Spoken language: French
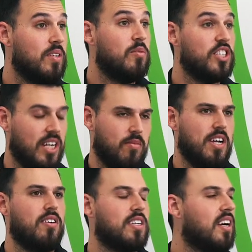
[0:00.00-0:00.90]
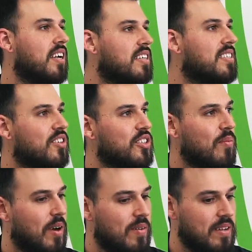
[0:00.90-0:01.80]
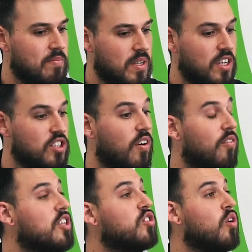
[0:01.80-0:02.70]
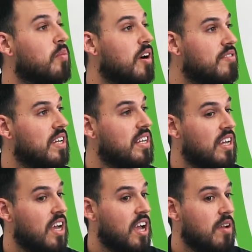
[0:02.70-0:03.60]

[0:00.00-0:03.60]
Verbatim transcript: puis là au début j'étais comme on que c'est quoi son problème puis là je vais voir sur son profil